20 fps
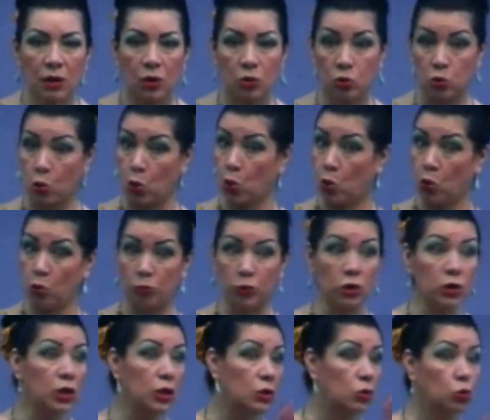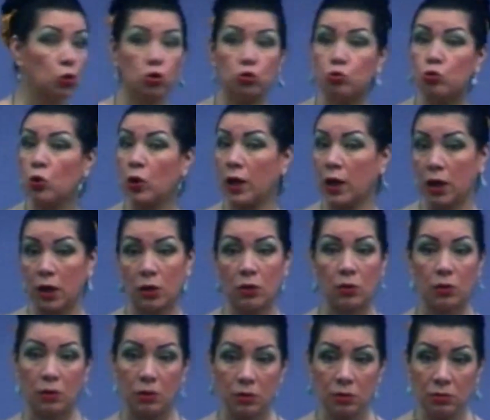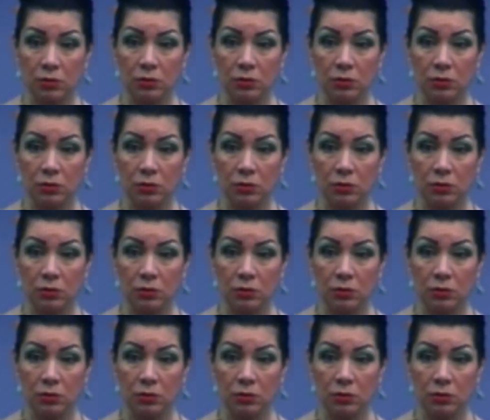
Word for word: No, mi niño es bueno.